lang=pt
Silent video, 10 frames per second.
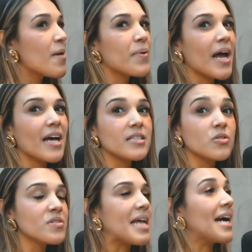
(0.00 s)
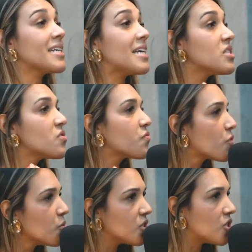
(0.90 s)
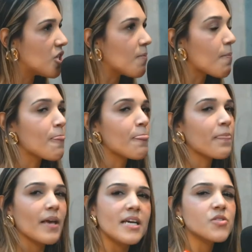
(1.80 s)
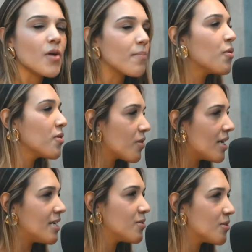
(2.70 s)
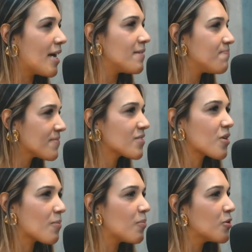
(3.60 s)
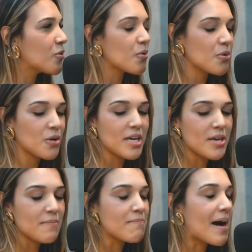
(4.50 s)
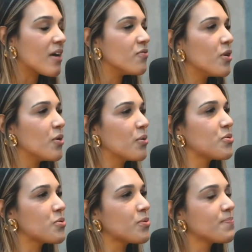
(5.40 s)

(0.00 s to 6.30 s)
Para nos dar desfrute. Isso é muito lindo, né? É, isso, é isso é, muito incrível, porque maravilhoso.